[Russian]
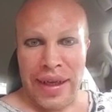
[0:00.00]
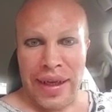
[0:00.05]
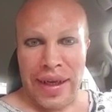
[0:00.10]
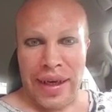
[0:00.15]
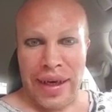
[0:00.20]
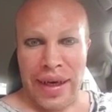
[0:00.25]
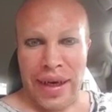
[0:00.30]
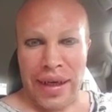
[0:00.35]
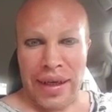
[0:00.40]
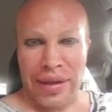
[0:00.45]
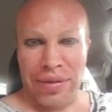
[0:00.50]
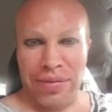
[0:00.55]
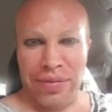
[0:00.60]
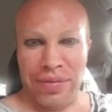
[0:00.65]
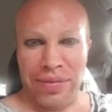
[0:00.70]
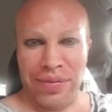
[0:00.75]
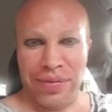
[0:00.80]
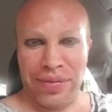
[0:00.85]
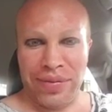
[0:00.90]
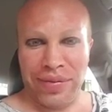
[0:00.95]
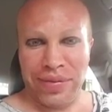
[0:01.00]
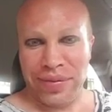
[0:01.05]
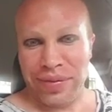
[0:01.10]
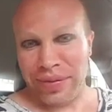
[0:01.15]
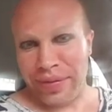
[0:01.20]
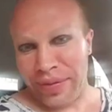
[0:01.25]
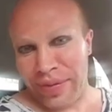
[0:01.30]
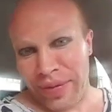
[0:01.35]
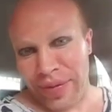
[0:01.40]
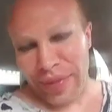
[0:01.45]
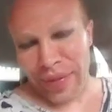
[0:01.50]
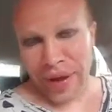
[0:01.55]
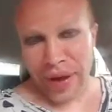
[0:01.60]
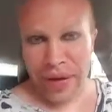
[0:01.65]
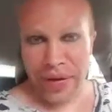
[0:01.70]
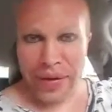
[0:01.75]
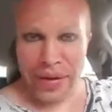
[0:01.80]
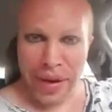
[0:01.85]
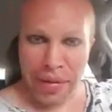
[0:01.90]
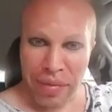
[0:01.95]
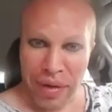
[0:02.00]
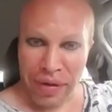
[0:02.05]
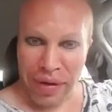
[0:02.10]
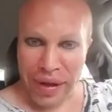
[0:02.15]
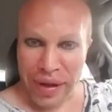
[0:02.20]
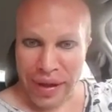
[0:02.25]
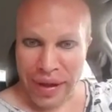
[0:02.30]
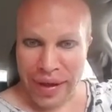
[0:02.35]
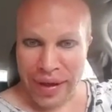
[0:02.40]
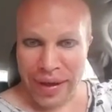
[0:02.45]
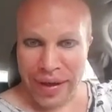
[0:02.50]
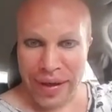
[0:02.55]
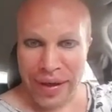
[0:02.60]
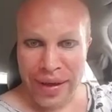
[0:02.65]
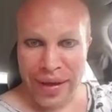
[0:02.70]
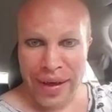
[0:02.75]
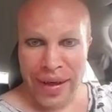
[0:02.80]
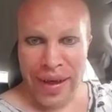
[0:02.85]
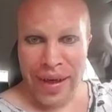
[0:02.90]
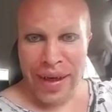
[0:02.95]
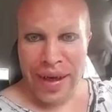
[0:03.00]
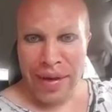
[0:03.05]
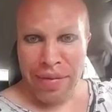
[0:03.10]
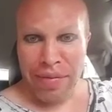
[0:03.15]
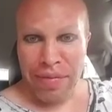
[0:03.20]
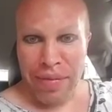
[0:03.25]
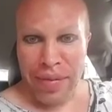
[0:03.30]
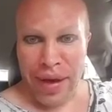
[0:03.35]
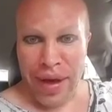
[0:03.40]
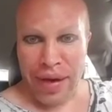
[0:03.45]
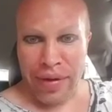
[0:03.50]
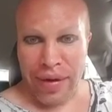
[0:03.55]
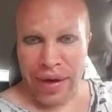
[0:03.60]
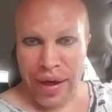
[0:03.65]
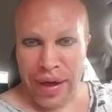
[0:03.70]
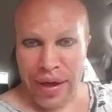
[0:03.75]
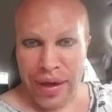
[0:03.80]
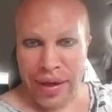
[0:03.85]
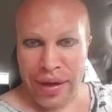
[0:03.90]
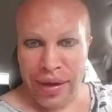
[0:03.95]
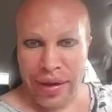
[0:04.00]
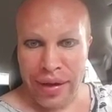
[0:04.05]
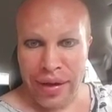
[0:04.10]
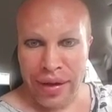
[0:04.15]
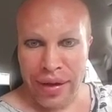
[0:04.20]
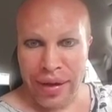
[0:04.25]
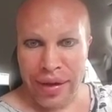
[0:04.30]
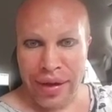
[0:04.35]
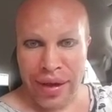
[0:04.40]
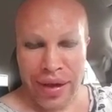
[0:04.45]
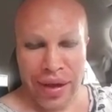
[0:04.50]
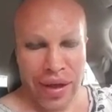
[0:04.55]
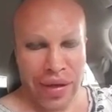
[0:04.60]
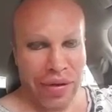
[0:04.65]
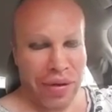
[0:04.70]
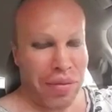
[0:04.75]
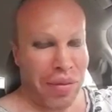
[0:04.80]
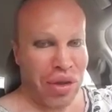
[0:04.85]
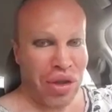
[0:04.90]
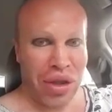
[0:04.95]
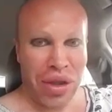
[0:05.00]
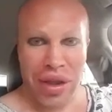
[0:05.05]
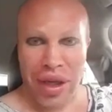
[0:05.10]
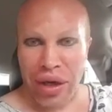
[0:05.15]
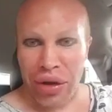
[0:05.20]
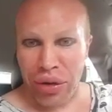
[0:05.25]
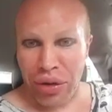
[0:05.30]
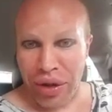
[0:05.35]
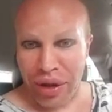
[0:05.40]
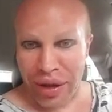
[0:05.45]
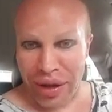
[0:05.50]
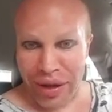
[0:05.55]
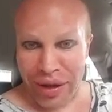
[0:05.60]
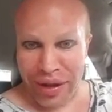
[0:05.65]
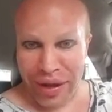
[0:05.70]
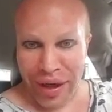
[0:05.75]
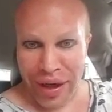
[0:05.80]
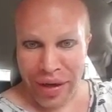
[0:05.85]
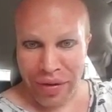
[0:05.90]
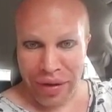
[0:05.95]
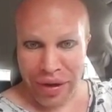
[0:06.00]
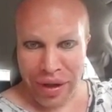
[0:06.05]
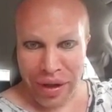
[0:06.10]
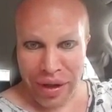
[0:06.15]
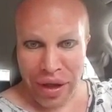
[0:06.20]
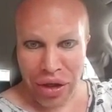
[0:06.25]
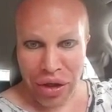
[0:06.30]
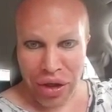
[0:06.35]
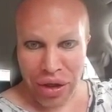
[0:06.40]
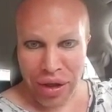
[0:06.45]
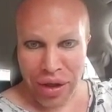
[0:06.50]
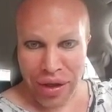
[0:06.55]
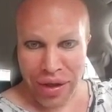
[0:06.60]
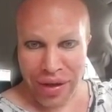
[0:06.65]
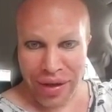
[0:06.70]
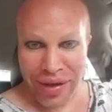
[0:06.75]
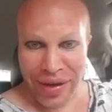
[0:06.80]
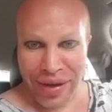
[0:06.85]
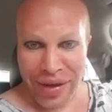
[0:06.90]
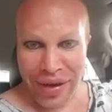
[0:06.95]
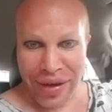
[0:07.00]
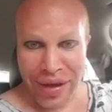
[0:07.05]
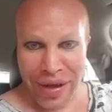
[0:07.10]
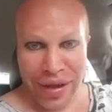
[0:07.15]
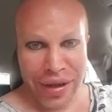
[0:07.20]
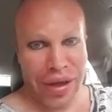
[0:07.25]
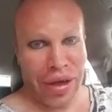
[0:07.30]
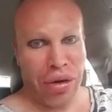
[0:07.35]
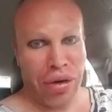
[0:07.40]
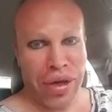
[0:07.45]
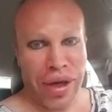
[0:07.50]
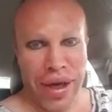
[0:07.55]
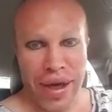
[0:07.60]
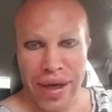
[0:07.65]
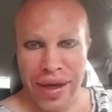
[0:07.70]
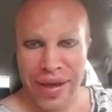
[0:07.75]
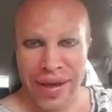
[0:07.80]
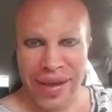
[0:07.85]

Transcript: Так. Всем привет. Первые... Кстати, я ведь почти дальтоник. Это сиреневые сердечки, да? И зеленые.